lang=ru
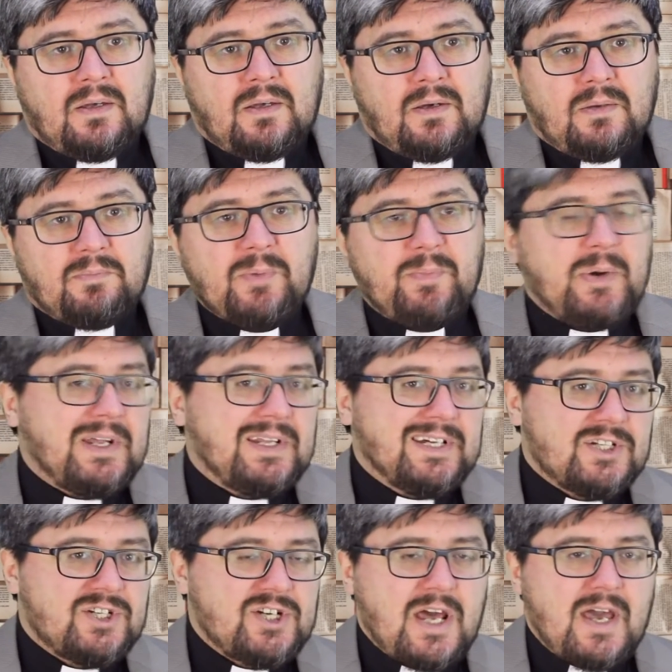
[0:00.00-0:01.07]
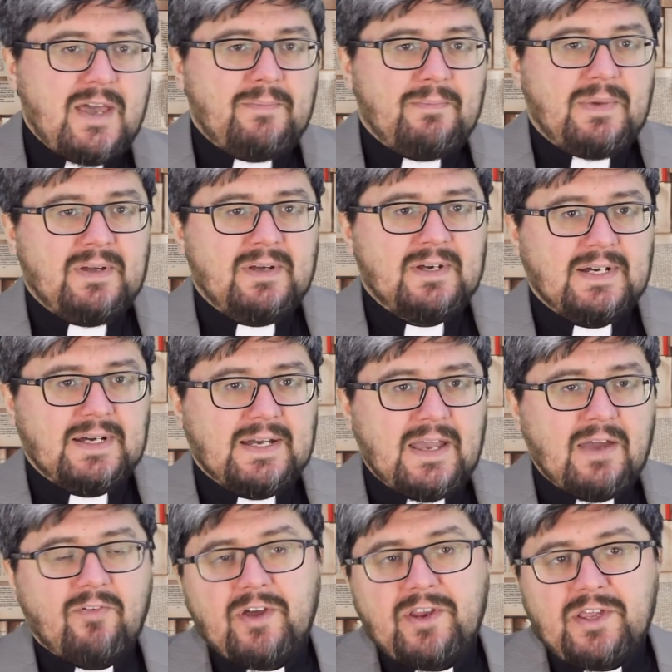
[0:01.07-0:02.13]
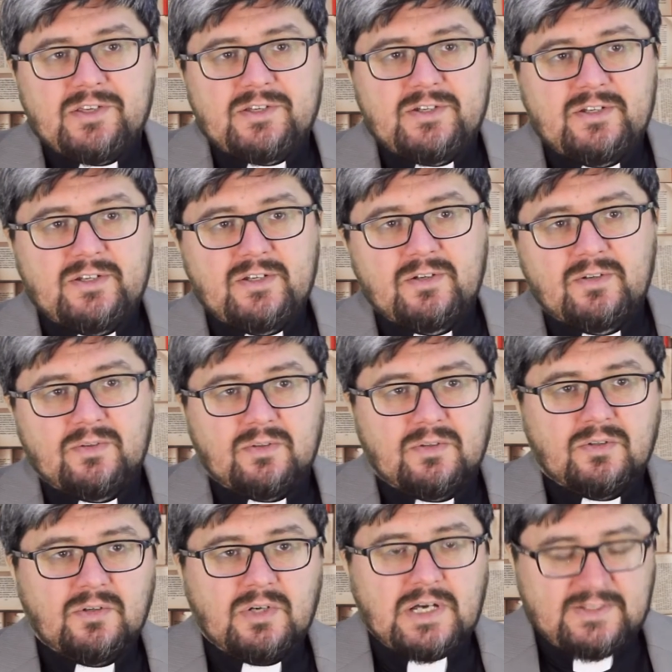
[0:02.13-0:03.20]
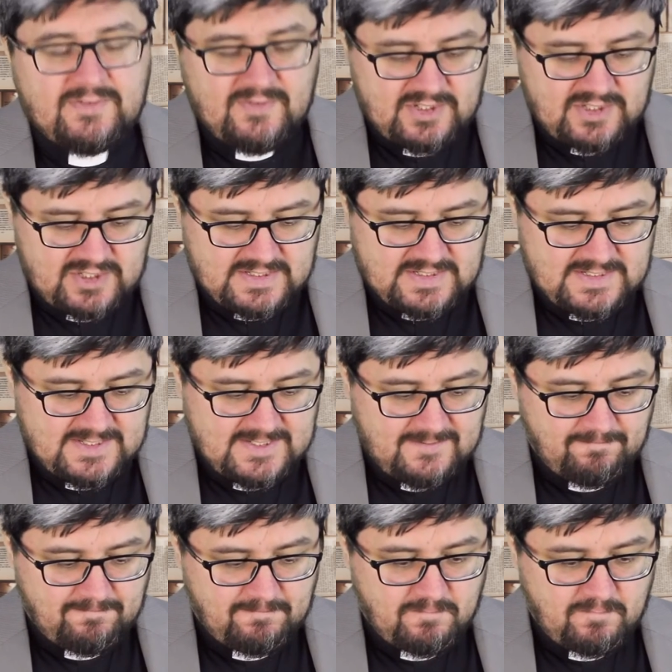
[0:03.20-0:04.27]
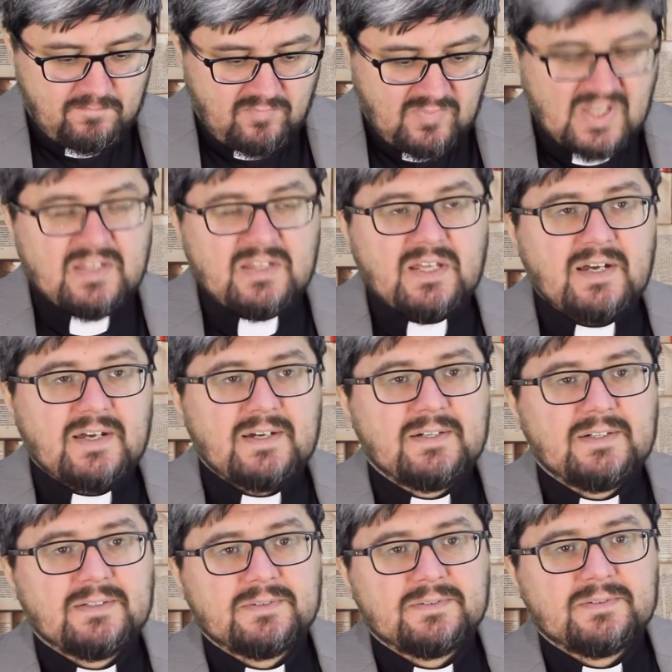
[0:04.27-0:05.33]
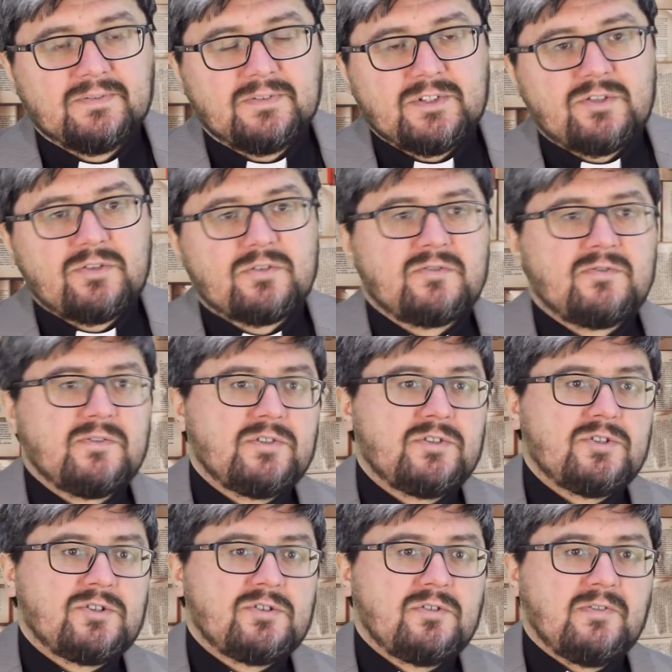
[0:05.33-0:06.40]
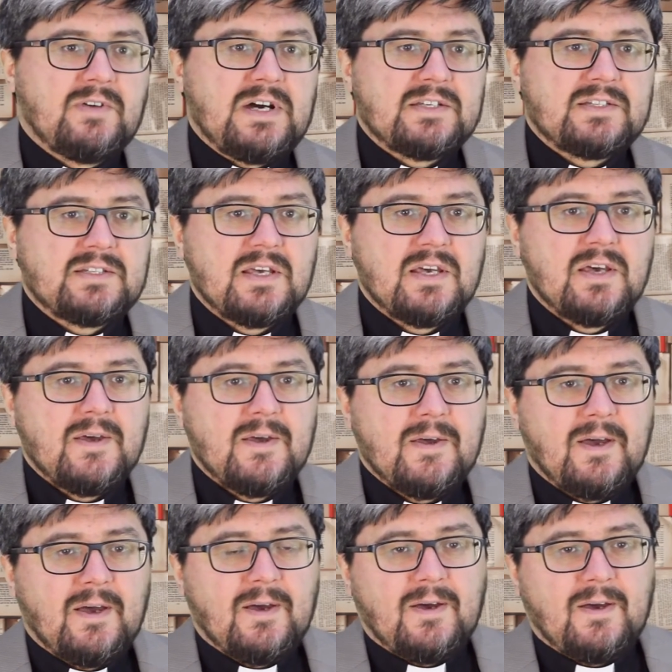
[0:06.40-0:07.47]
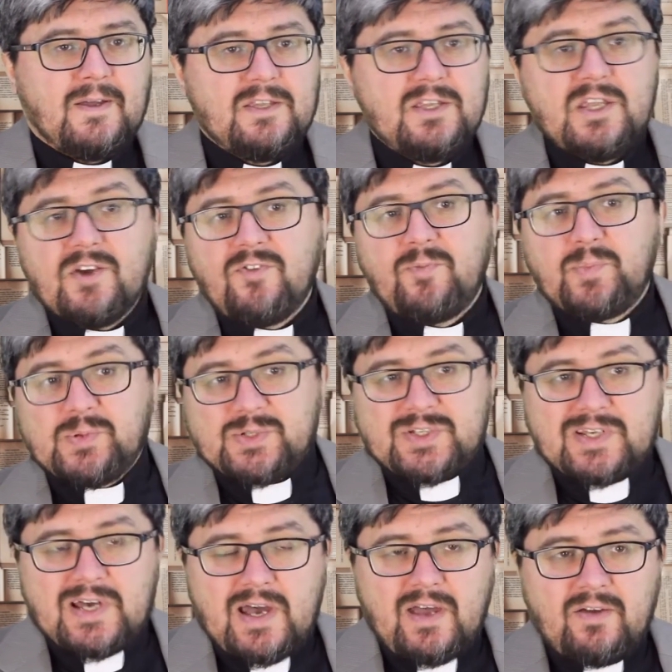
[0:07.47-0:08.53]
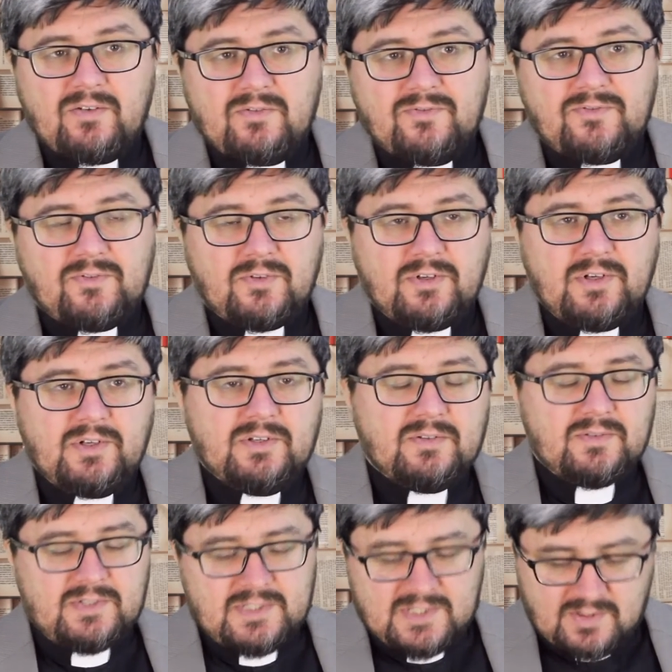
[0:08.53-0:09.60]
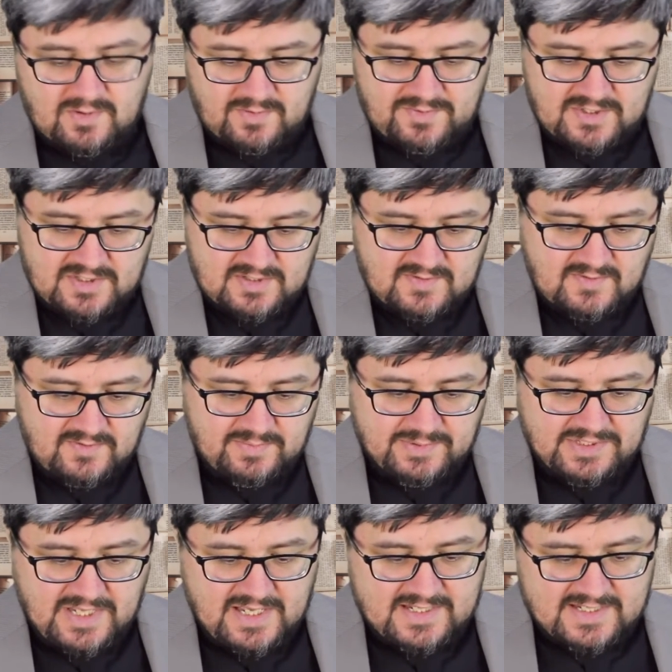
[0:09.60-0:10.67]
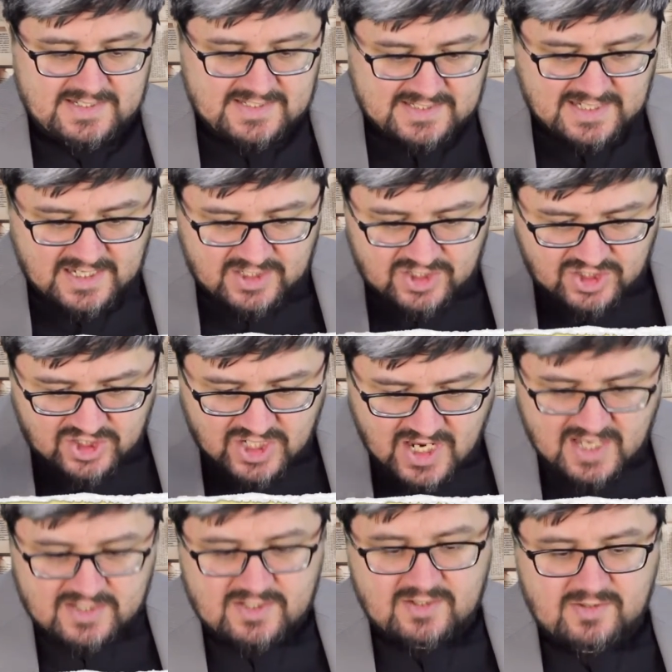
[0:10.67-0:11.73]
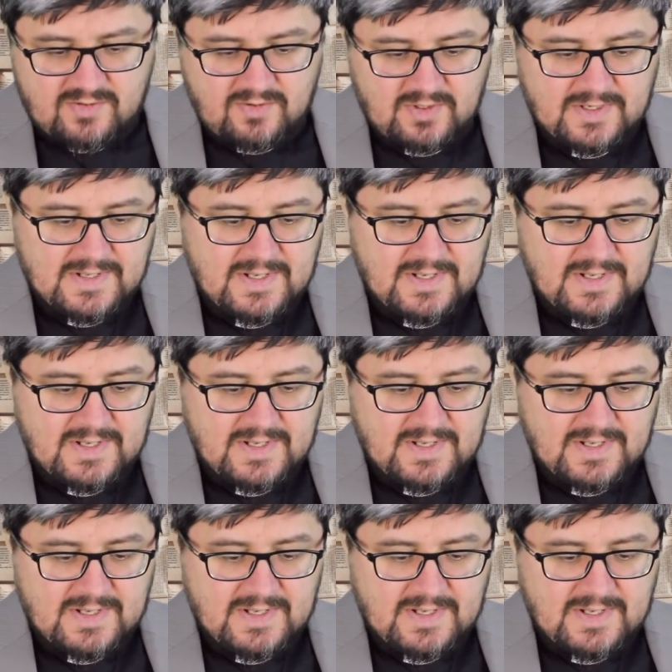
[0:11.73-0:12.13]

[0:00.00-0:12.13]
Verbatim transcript: Мы продолжаем э, говорить о отверженности. Итак, вы чувствуете, что вас э, не впускают в то или иное сообщество, вы пытаетесь стать частью,